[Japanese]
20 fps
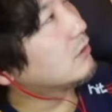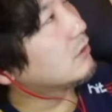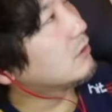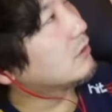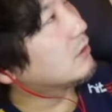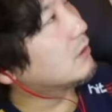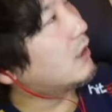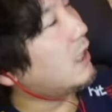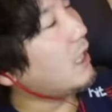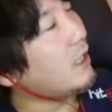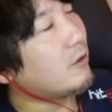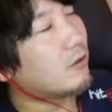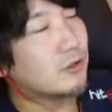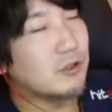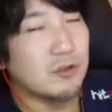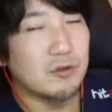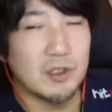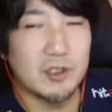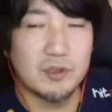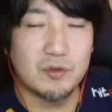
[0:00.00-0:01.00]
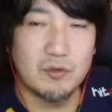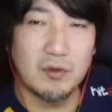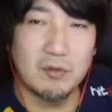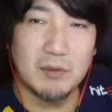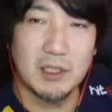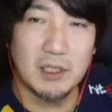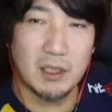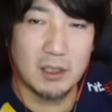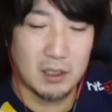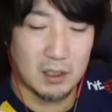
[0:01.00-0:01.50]
ガエルの中足を
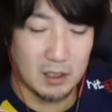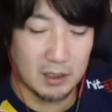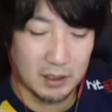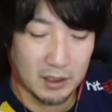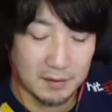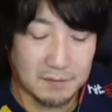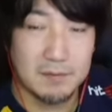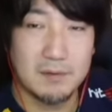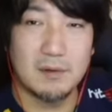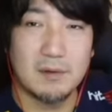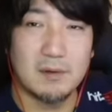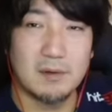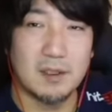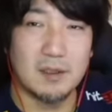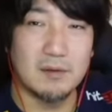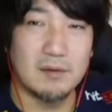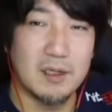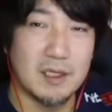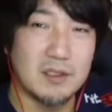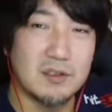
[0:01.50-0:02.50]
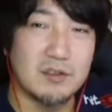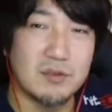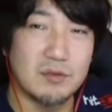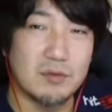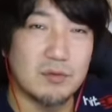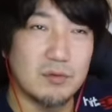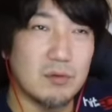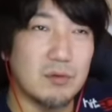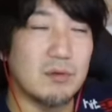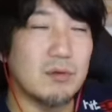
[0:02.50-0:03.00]
見てから蹴るっていう練
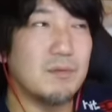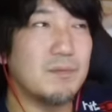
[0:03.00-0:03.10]
習を